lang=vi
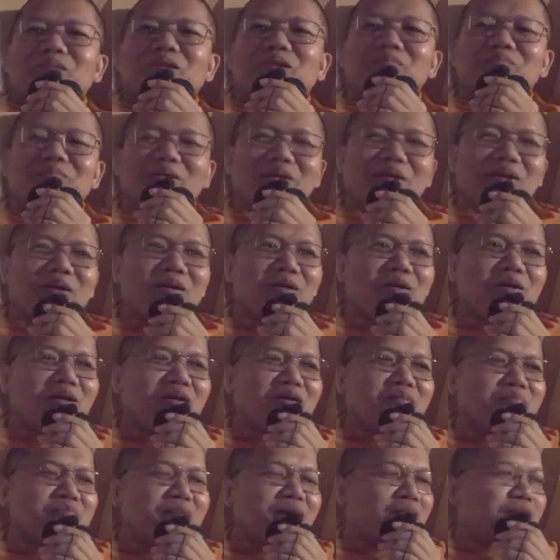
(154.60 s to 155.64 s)
mà đong
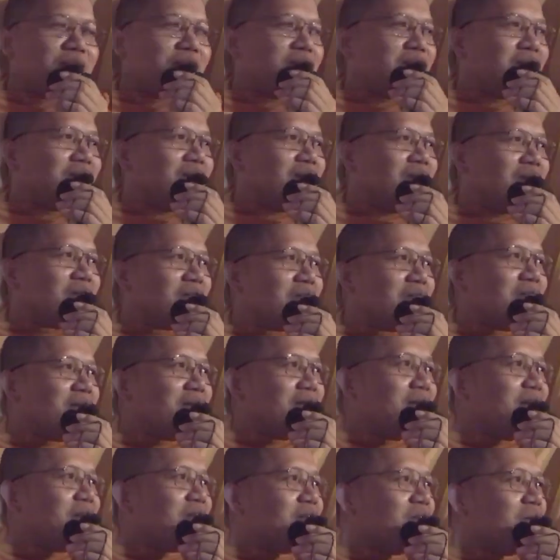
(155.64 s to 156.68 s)
bắt pi đong tới bắt đăng
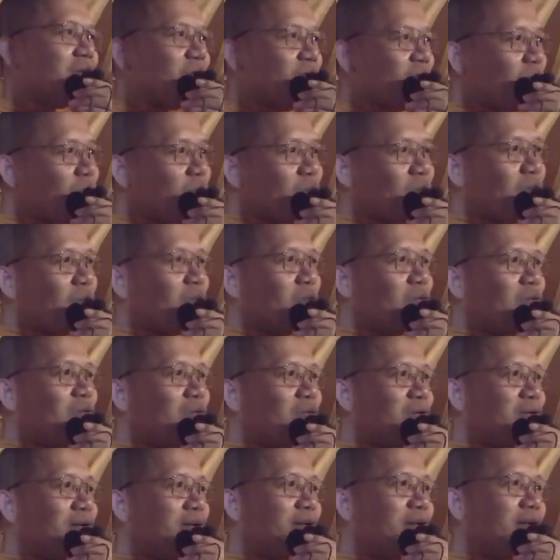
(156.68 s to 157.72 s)
thọ ô
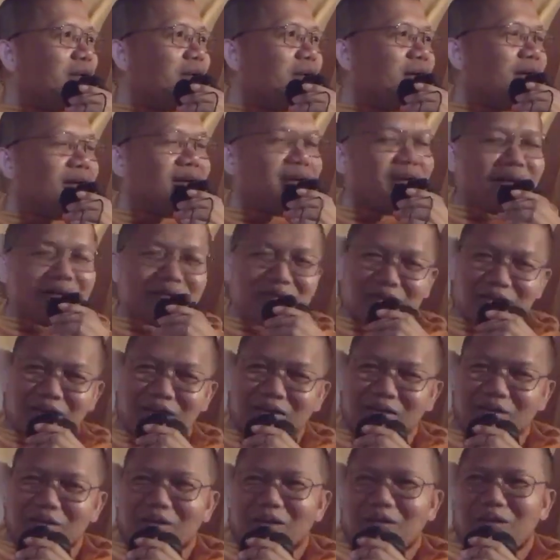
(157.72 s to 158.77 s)
à chờ đợi này
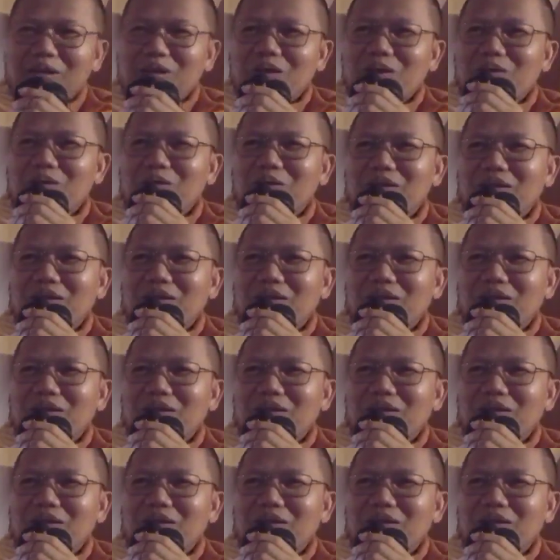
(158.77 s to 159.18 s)
ọt là ồn